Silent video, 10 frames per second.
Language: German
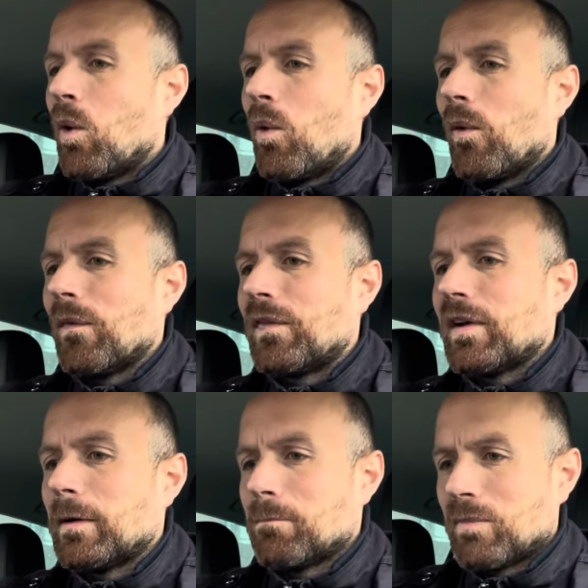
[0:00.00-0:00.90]
Und
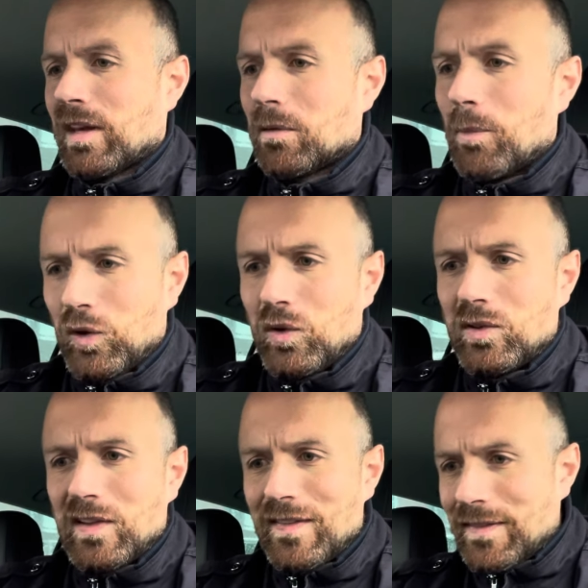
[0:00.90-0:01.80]
ähm, ich, möchte
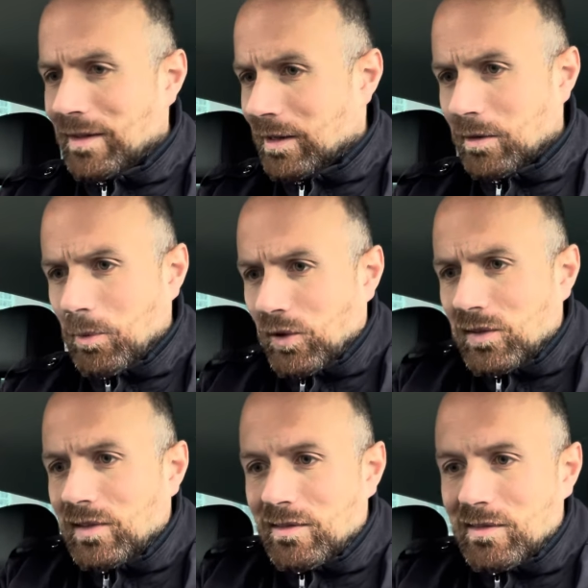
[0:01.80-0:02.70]
es jetzt, ich möchte
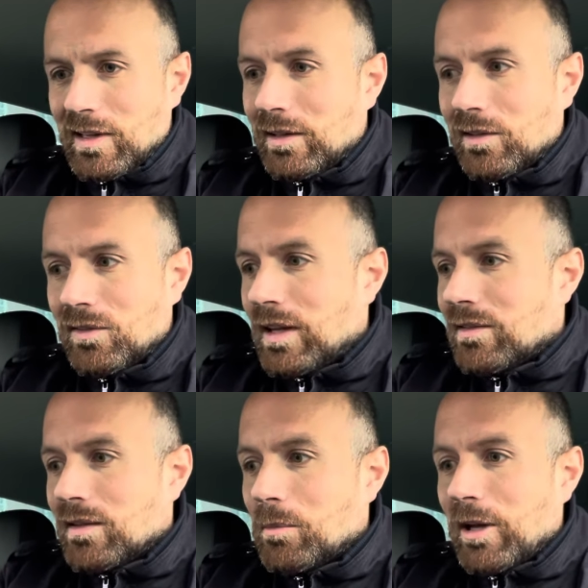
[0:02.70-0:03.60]
es jetzt nicht, dass wir
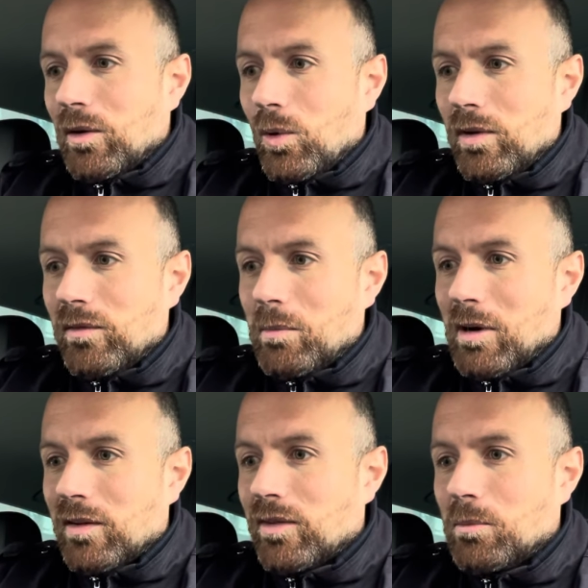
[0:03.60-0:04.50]
jetzt jemanden holen wie
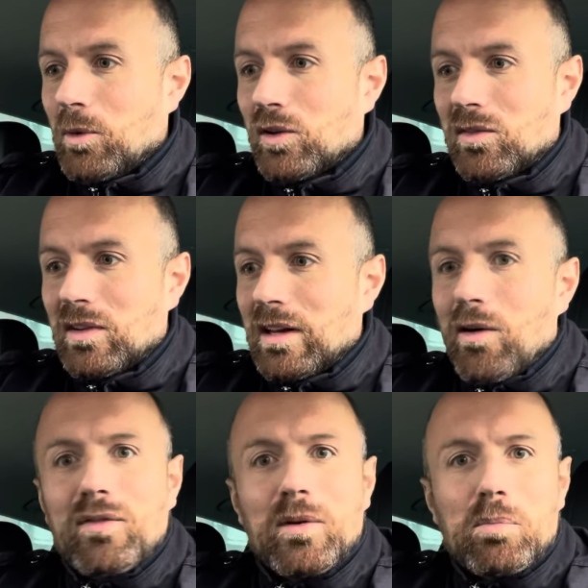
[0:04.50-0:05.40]
Mark Wilmots, den
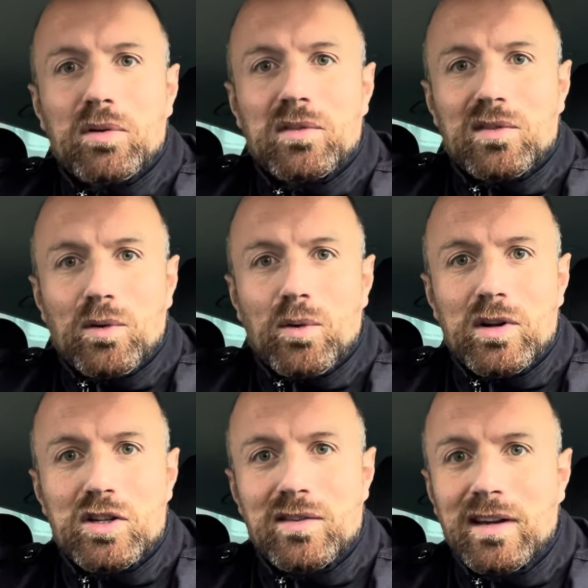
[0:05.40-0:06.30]
auf eine Position
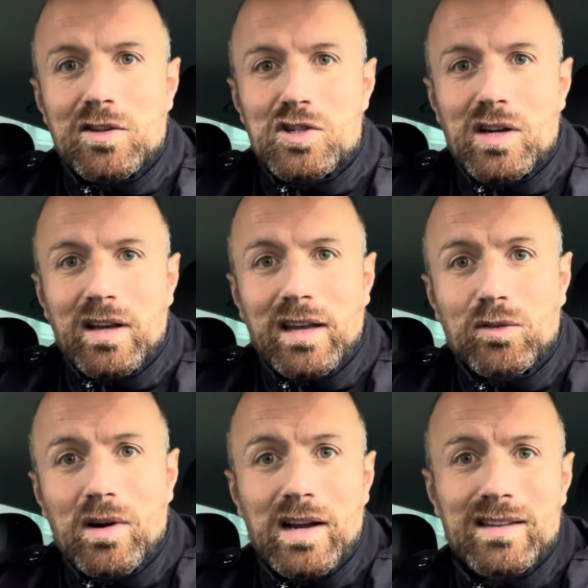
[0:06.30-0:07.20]
als technischer
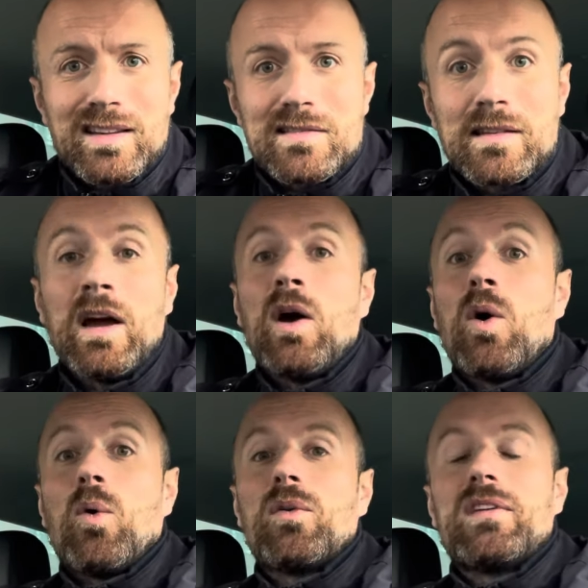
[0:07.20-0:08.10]
Direktor reinsetzen
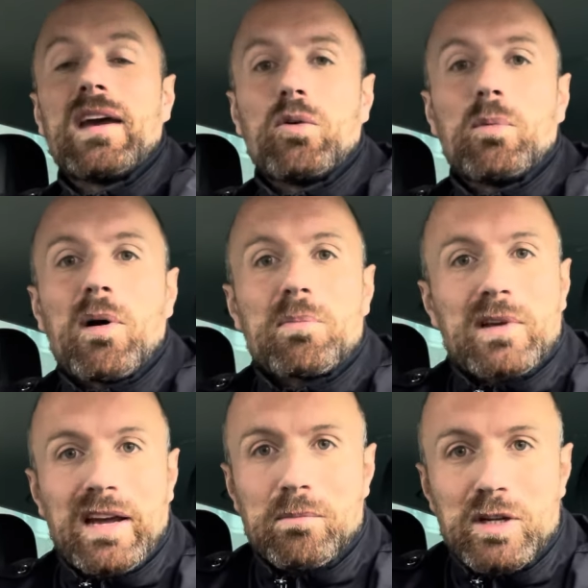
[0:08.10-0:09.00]
und der überhaupt
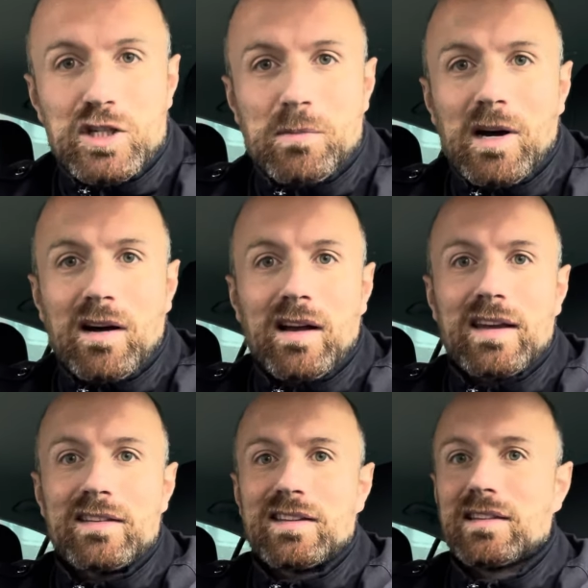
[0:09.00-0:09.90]
kein
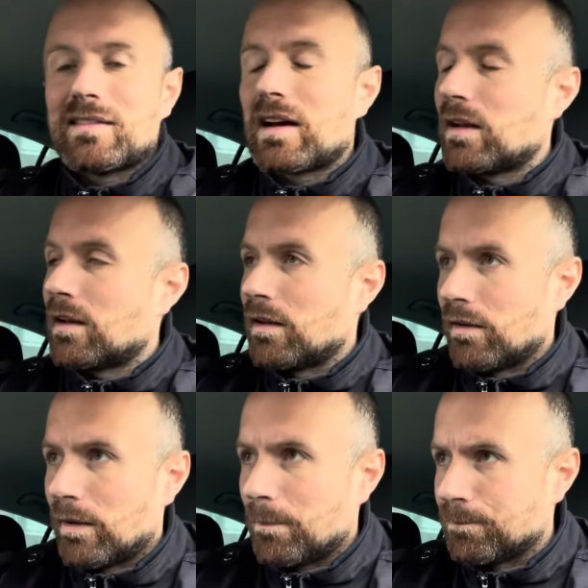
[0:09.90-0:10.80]
Mitspracherecht in Sachen
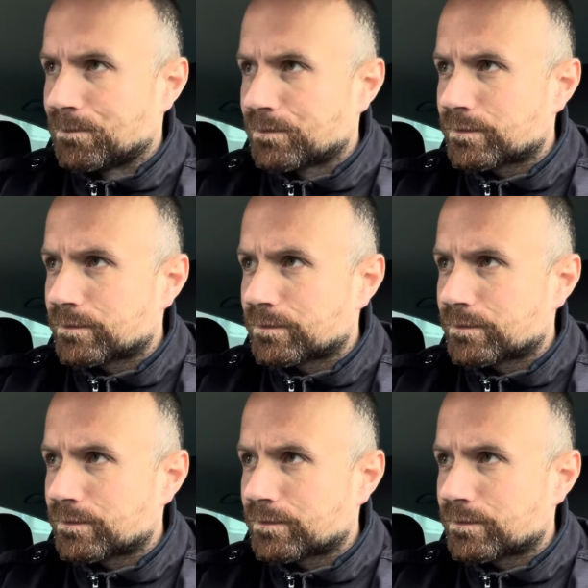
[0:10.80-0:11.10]
ähm,